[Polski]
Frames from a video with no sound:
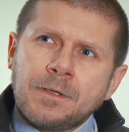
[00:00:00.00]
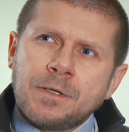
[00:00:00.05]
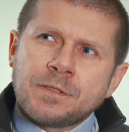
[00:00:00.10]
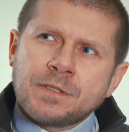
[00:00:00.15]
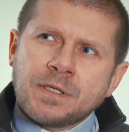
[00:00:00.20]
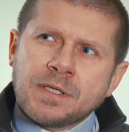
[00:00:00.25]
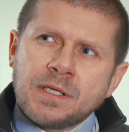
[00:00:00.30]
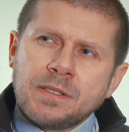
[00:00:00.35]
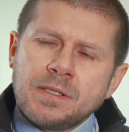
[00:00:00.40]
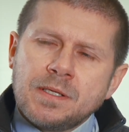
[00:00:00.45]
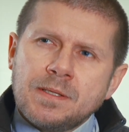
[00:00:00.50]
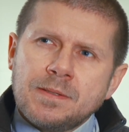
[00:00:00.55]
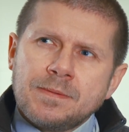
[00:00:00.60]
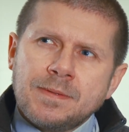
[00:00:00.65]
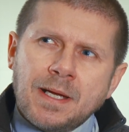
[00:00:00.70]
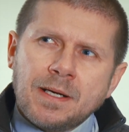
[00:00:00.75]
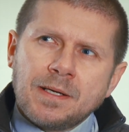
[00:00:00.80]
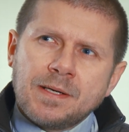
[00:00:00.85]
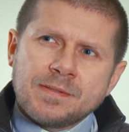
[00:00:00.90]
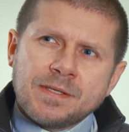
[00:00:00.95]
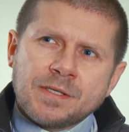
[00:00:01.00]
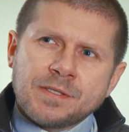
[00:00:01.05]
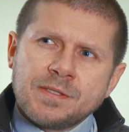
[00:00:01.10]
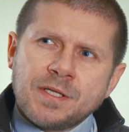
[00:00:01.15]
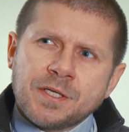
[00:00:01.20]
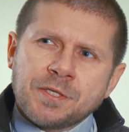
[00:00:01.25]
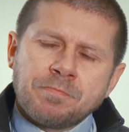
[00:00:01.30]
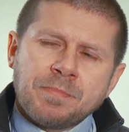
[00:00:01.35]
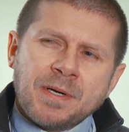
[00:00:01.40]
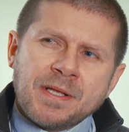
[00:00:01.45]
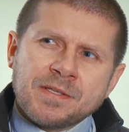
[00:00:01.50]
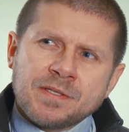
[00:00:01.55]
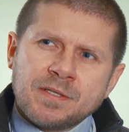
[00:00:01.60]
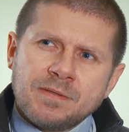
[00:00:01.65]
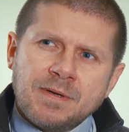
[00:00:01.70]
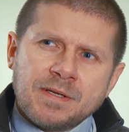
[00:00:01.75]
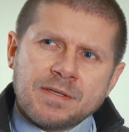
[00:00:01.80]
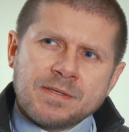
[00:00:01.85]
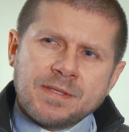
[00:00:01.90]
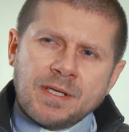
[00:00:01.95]
że kiedy nagle zaczynasz
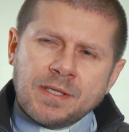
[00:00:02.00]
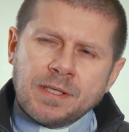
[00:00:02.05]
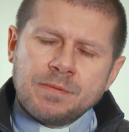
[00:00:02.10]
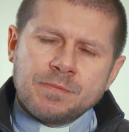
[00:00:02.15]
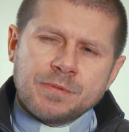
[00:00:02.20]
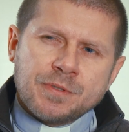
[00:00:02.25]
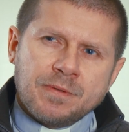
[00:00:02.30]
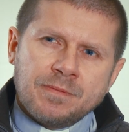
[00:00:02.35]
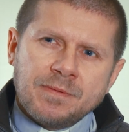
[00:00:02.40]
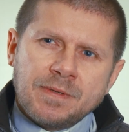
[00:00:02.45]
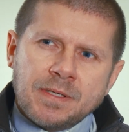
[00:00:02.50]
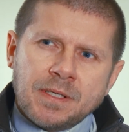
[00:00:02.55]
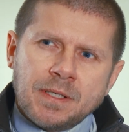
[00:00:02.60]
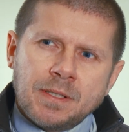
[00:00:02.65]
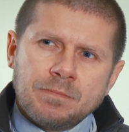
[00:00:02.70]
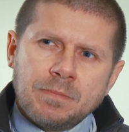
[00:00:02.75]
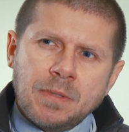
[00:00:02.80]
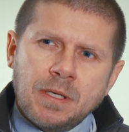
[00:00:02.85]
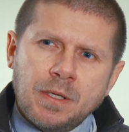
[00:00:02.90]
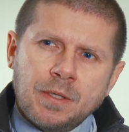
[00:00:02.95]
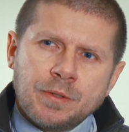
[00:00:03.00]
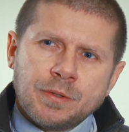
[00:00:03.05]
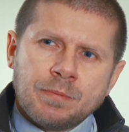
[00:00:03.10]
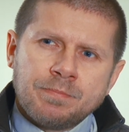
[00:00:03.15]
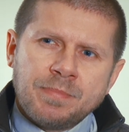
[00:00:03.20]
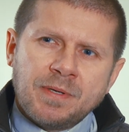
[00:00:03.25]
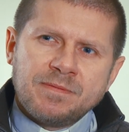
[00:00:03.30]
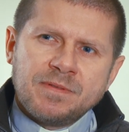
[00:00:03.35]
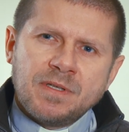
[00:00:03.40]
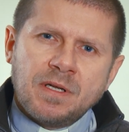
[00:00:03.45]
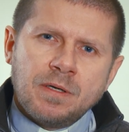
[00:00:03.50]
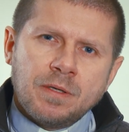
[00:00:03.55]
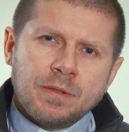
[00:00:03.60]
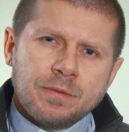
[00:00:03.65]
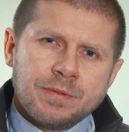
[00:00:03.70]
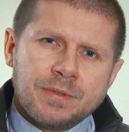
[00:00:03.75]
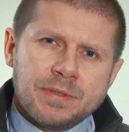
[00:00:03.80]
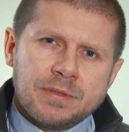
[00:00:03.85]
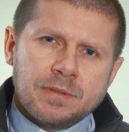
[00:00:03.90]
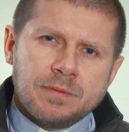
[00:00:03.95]
pracować z takim człowiekiem, to pewne
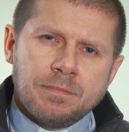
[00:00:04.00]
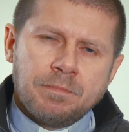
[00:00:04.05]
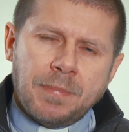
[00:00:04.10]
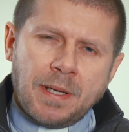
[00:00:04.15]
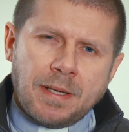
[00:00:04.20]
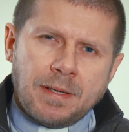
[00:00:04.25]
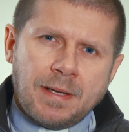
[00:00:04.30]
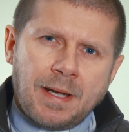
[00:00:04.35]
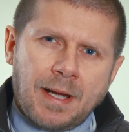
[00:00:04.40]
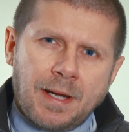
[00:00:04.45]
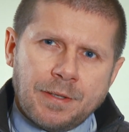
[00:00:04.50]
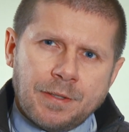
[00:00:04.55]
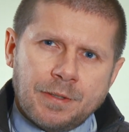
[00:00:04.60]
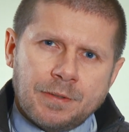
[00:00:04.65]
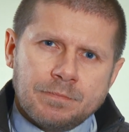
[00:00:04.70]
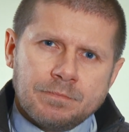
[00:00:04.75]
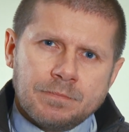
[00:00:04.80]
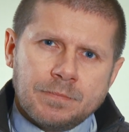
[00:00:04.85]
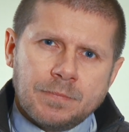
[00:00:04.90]
lody pękają,